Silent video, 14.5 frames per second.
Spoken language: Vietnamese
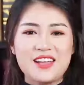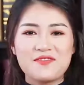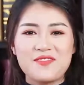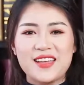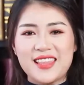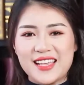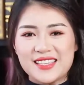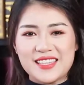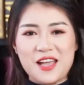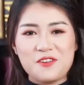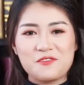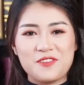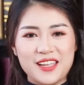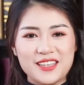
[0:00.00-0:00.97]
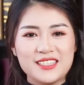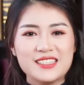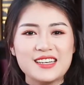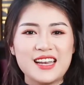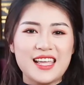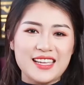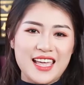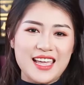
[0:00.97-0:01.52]
Và tại sao phái nữ
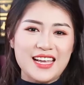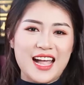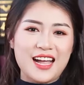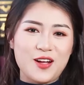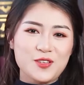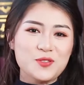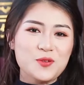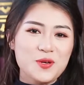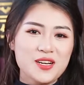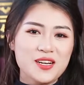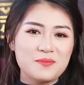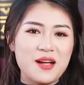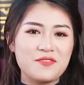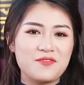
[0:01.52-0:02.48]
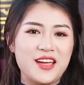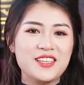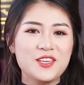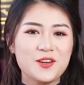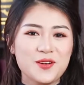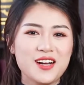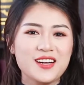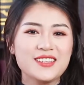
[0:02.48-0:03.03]
lại ngày càng có xu hướng mặc váy
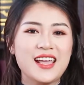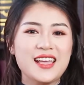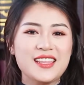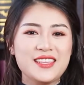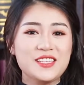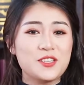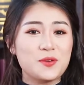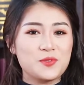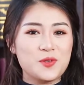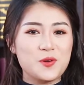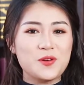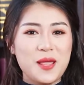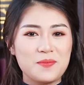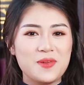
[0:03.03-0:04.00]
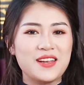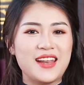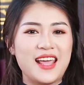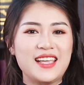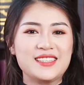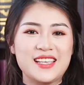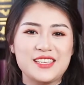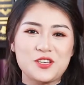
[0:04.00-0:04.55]
nhiều hơn thì trong số đẹp lần
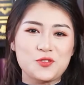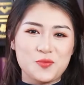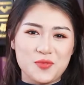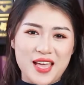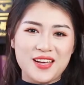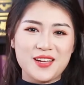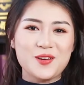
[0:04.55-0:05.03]
này sẽ cho chúng ta